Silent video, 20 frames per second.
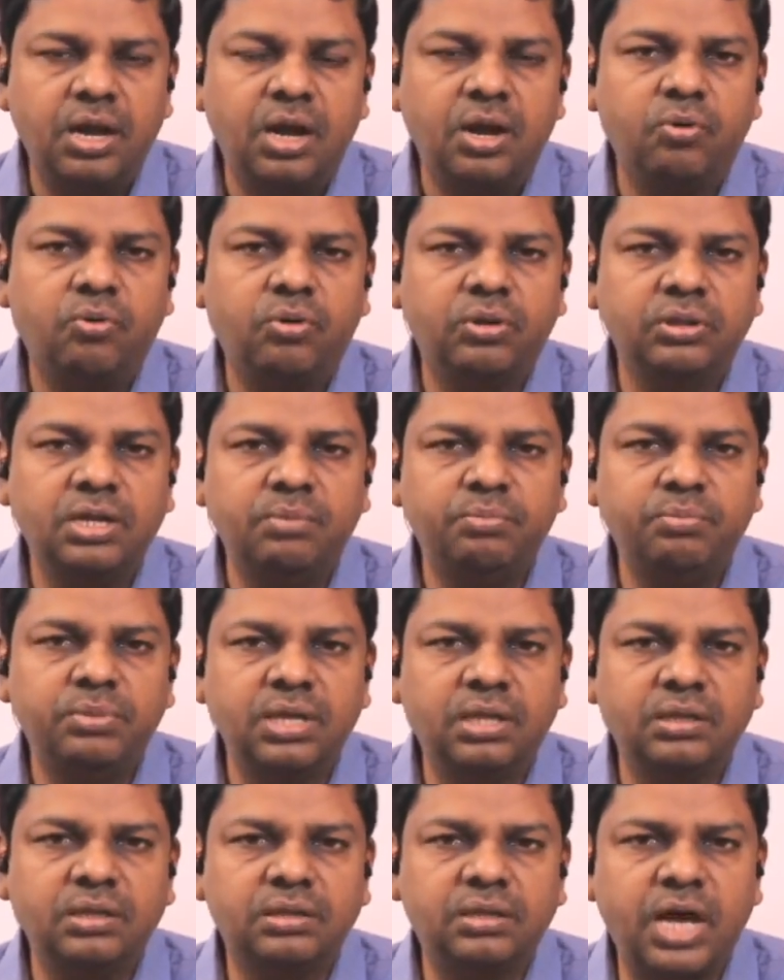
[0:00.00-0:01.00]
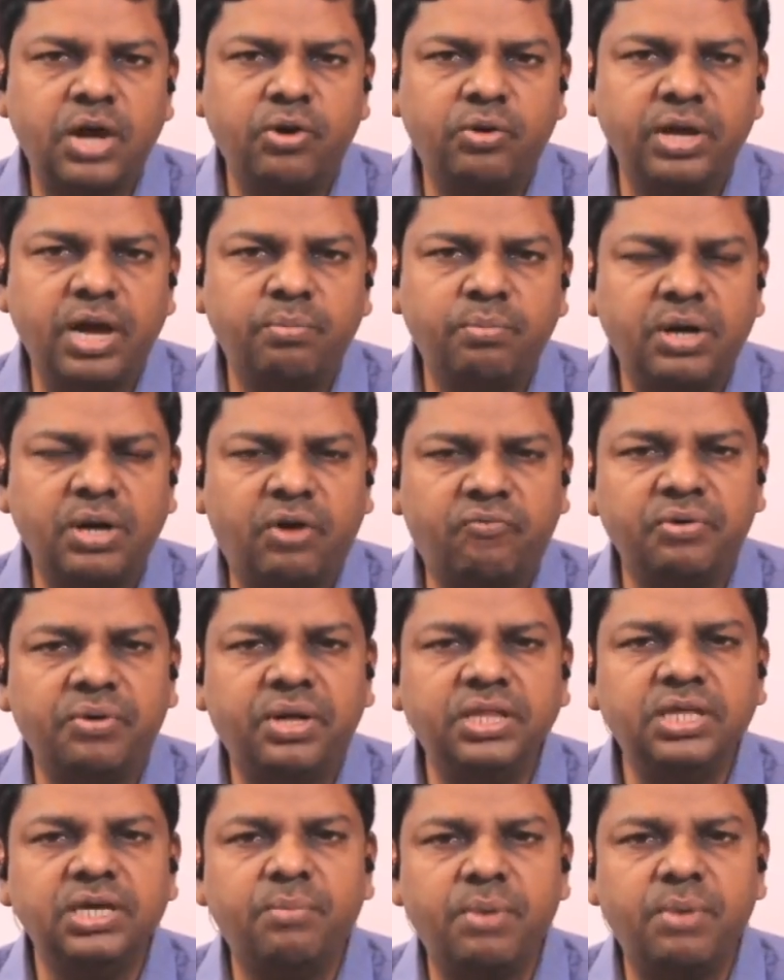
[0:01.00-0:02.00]
குழந்தையின் மீது அந்த தாயினுடைய அன்பு அவ்வளவு
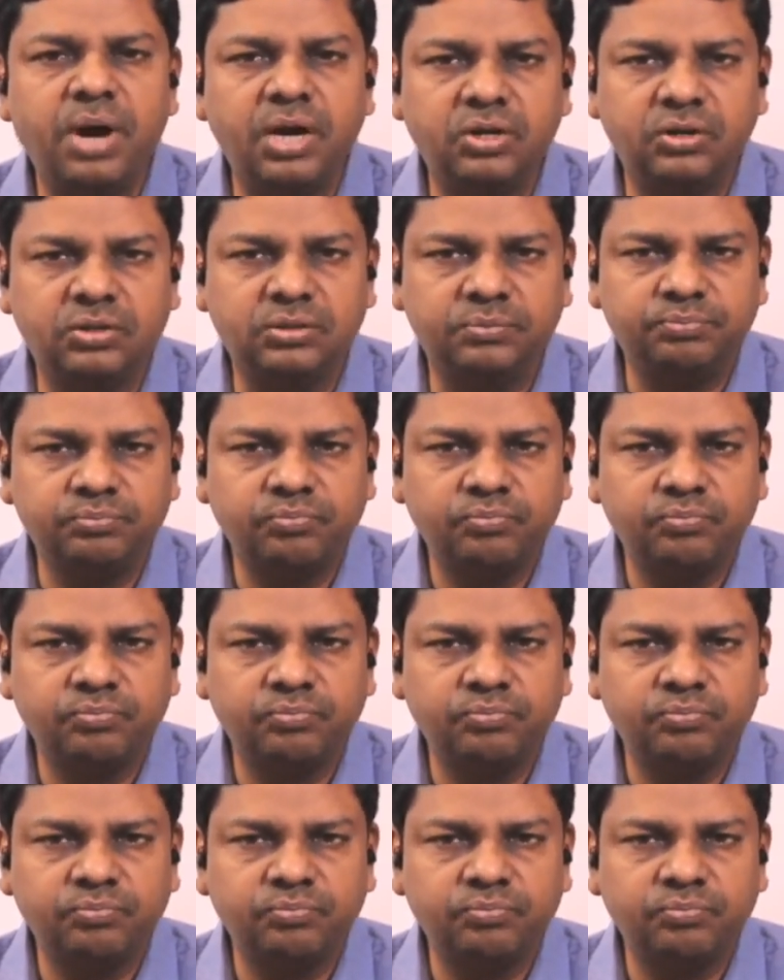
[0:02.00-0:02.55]
அதிகமாக இருக்கும்